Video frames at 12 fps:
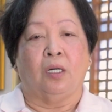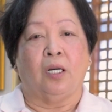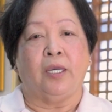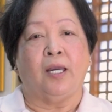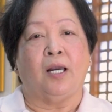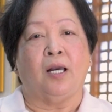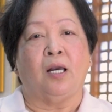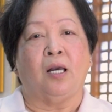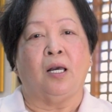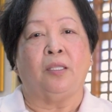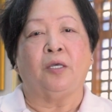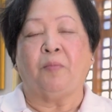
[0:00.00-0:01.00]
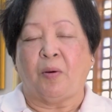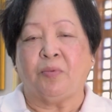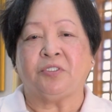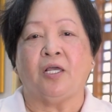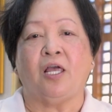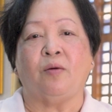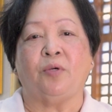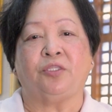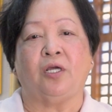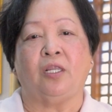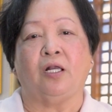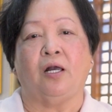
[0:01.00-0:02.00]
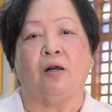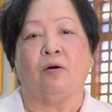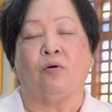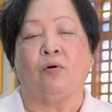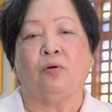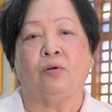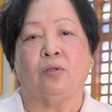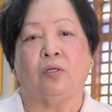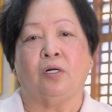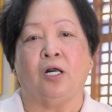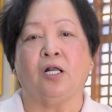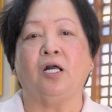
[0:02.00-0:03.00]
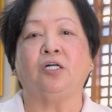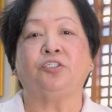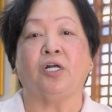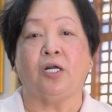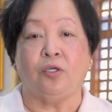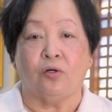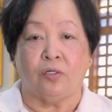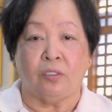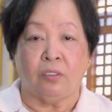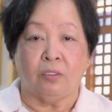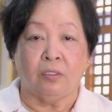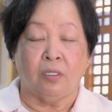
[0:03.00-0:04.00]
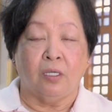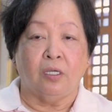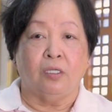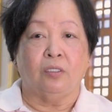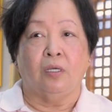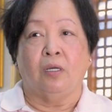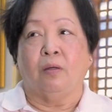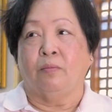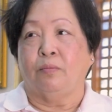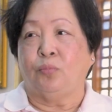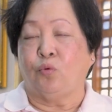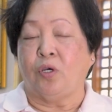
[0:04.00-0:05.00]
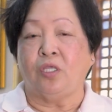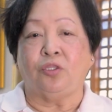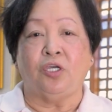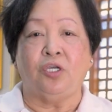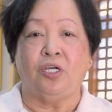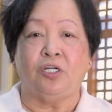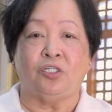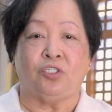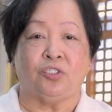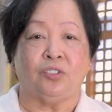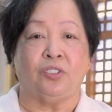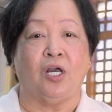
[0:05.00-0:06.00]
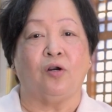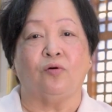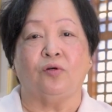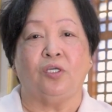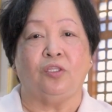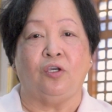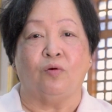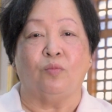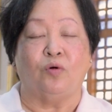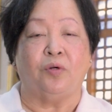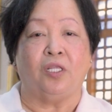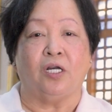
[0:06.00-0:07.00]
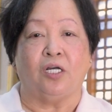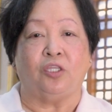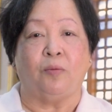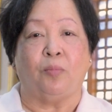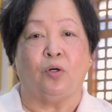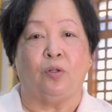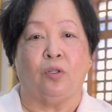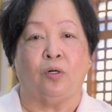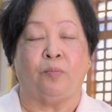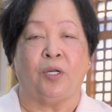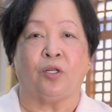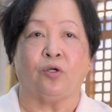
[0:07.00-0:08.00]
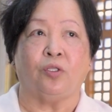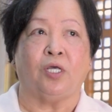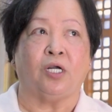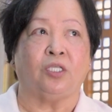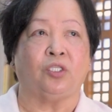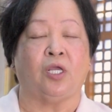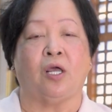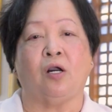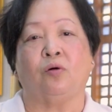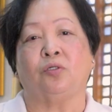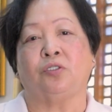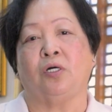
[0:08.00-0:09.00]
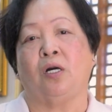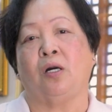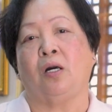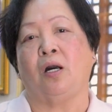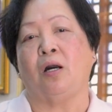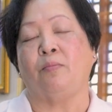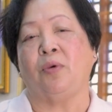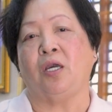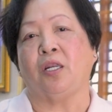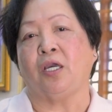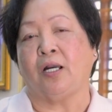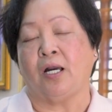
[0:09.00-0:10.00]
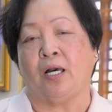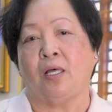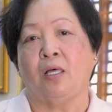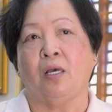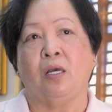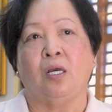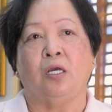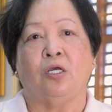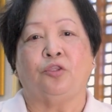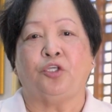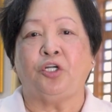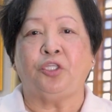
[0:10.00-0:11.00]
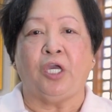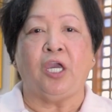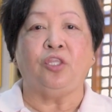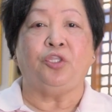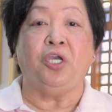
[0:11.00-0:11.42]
Kaya nagpapasalamat talaga ako. Hanggang sa ngayon, 20 years na akong hindi umuwi ng Antipolo pero nakatira ako sa Amerika 38